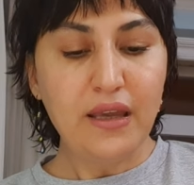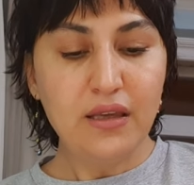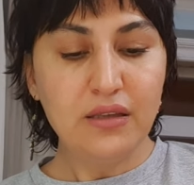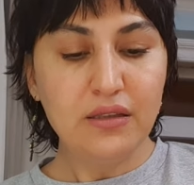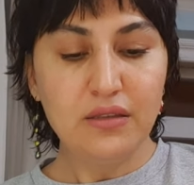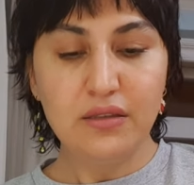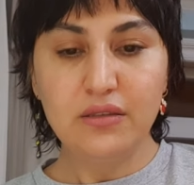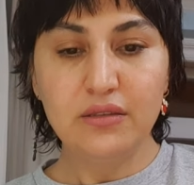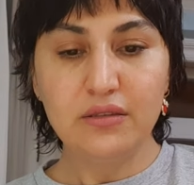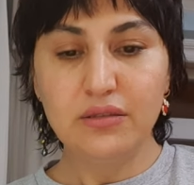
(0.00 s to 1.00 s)

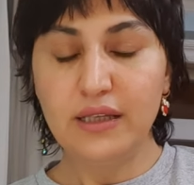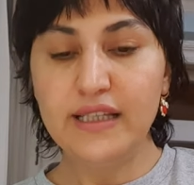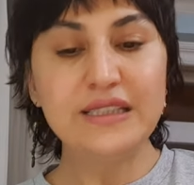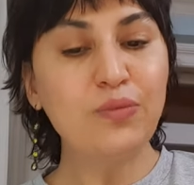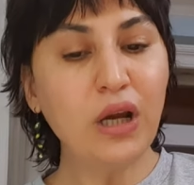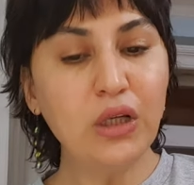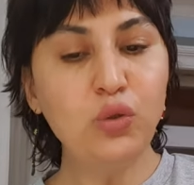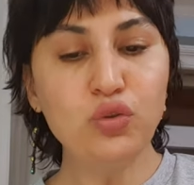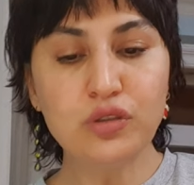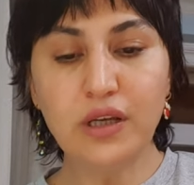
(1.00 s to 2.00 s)
Ee, Esmail
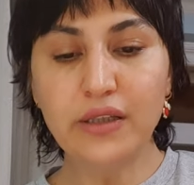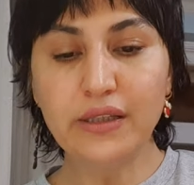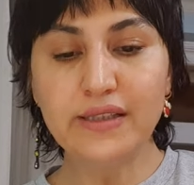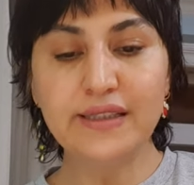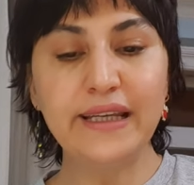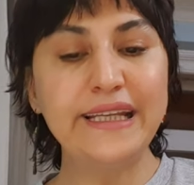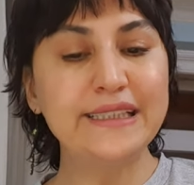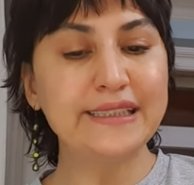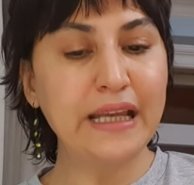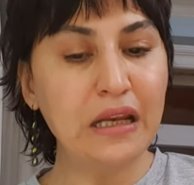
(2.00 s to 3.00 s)
Hüsnalar ise
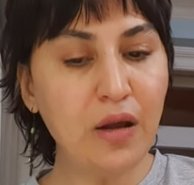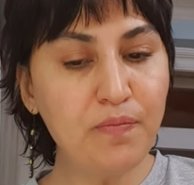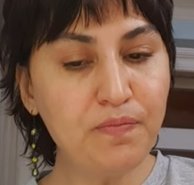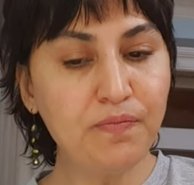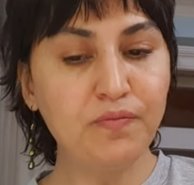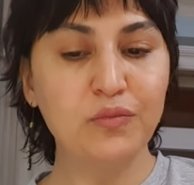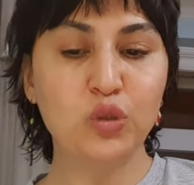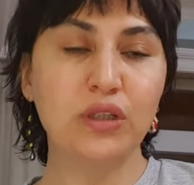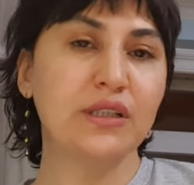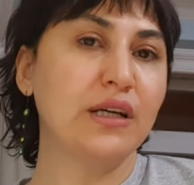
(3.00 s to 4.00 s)
Esselam
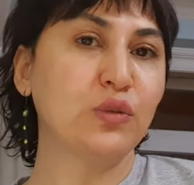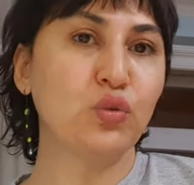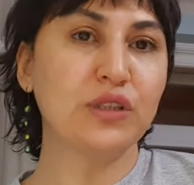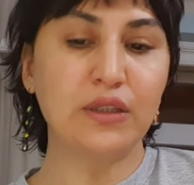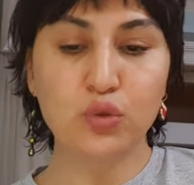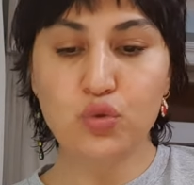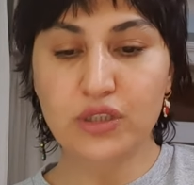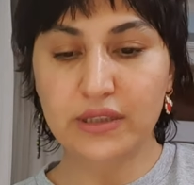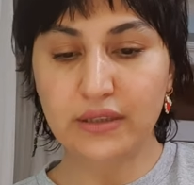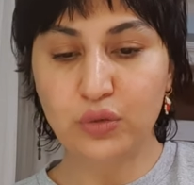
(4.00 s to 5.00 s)
mutlaka 99
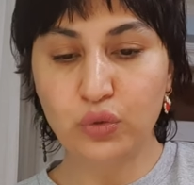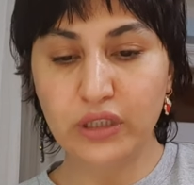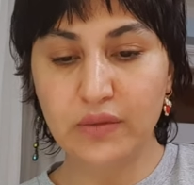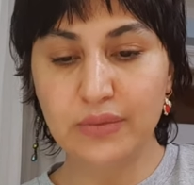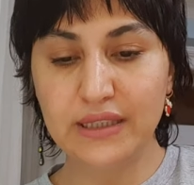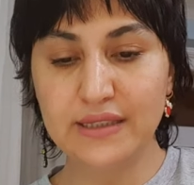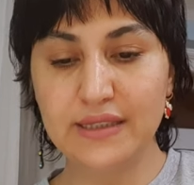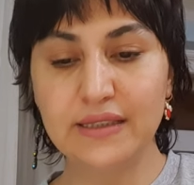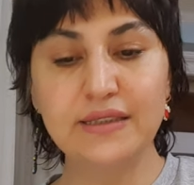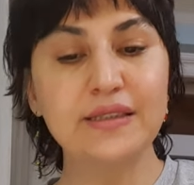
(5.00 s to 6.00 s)
adet
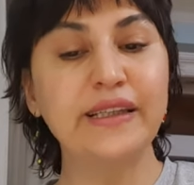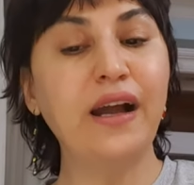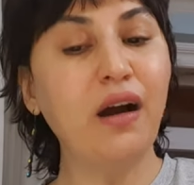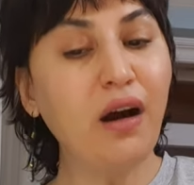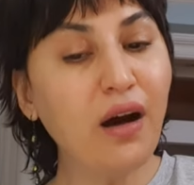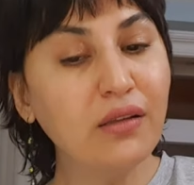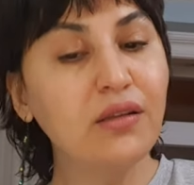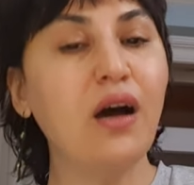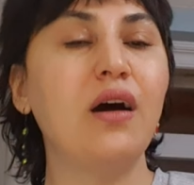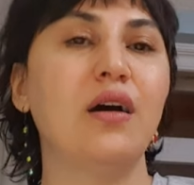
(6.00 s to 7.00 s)
okuyabilirsiniz. Ya
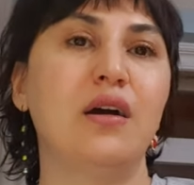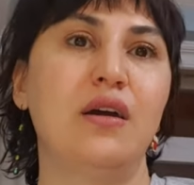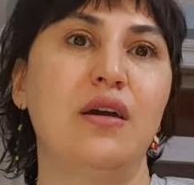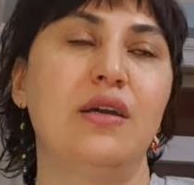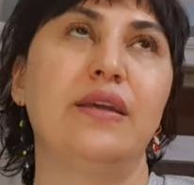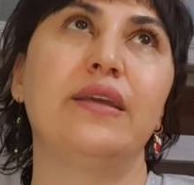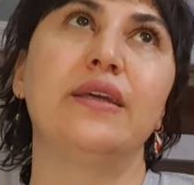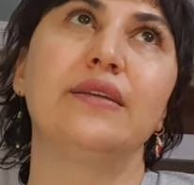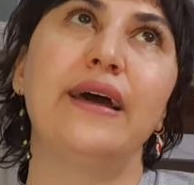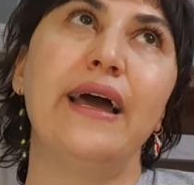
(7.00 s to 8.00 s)
Allah
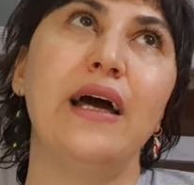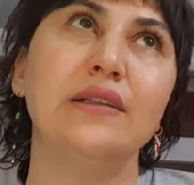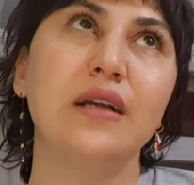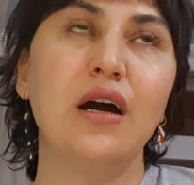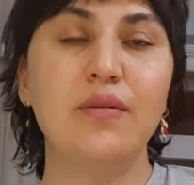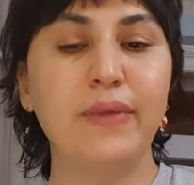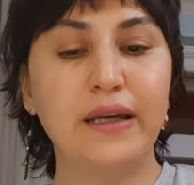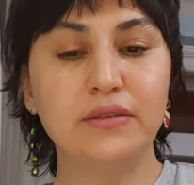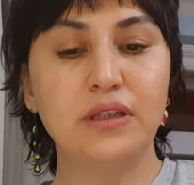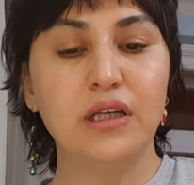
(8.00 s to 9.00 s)
ya da Er
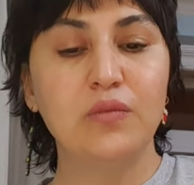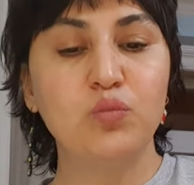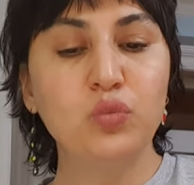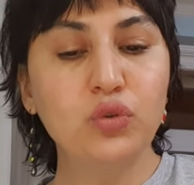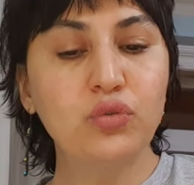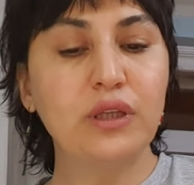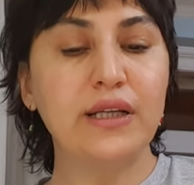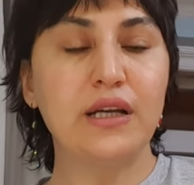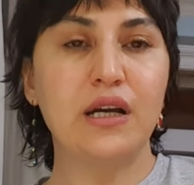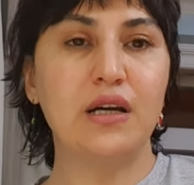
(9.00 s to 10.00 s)
Rahman
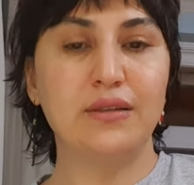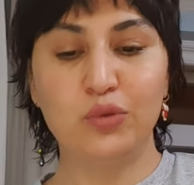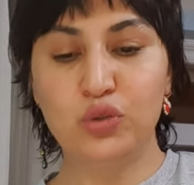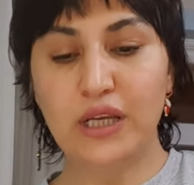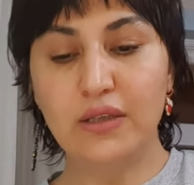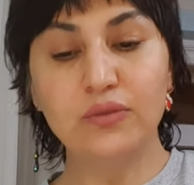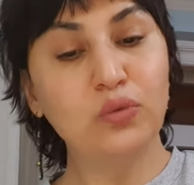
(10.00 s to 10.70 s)
mutlaka 100'e